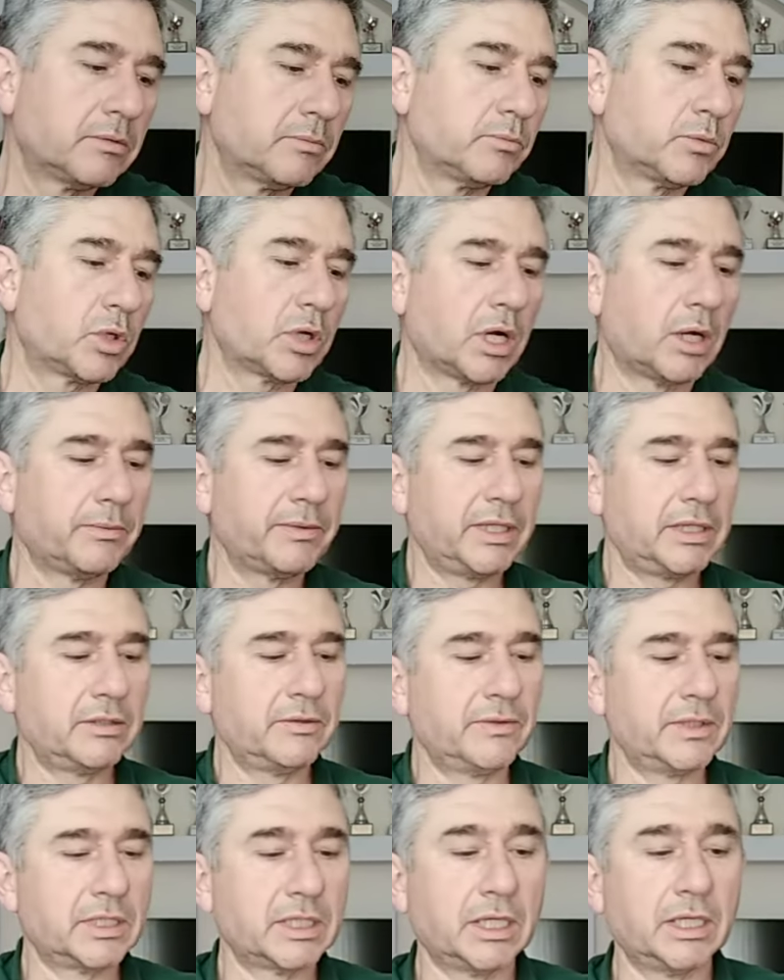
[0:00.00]

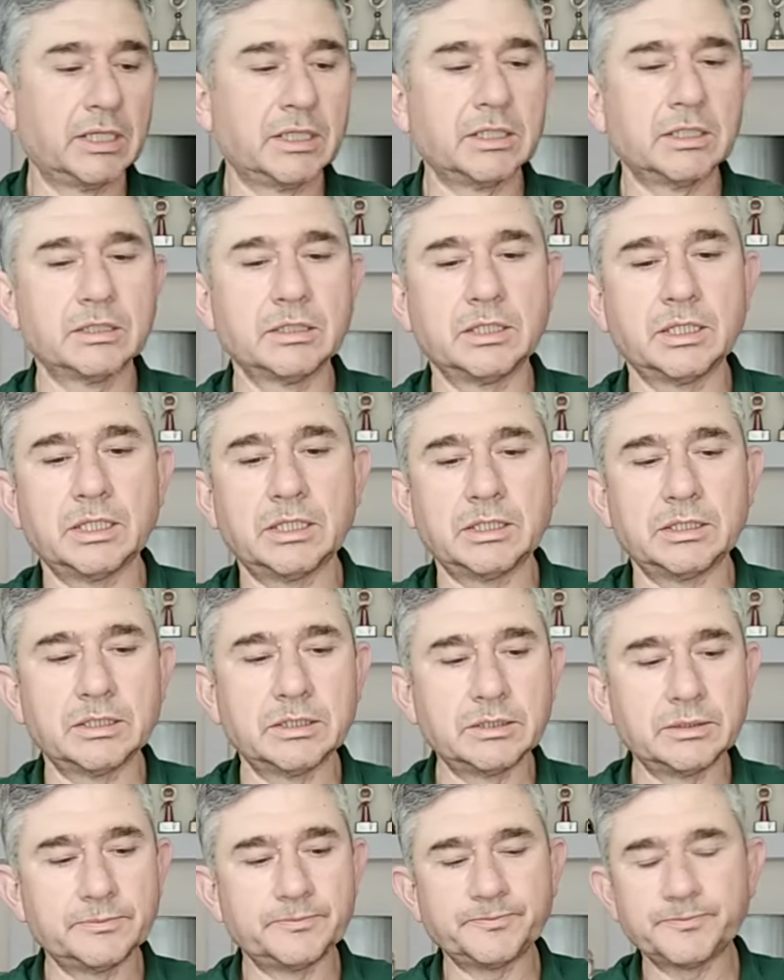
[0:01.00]
mukavemetli ve dayanıklı
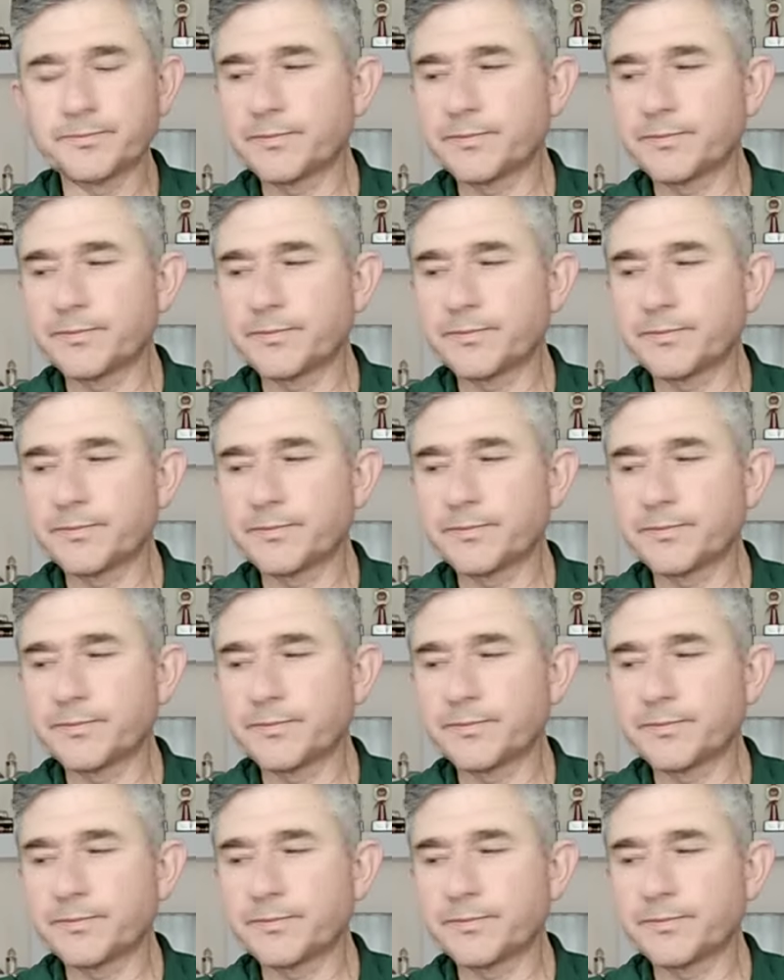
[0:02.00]
deridir.